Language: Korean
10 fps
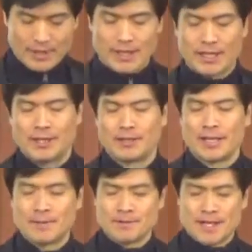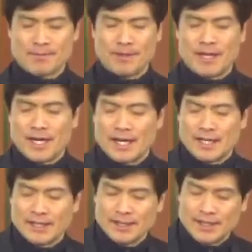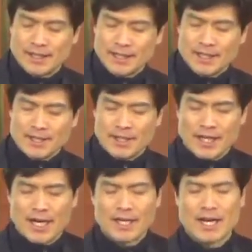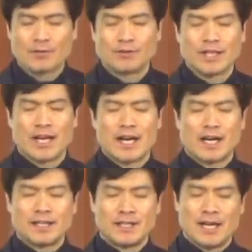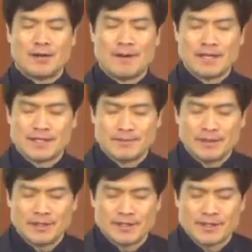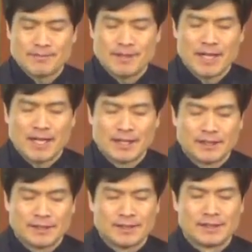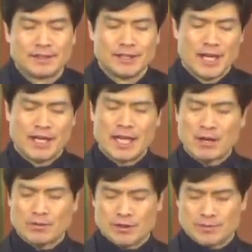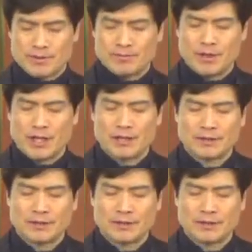하나님 감사합니다. 네가 낳고자 하느냐 말씀을 들었습니다. 예, 낳고 싶습니다.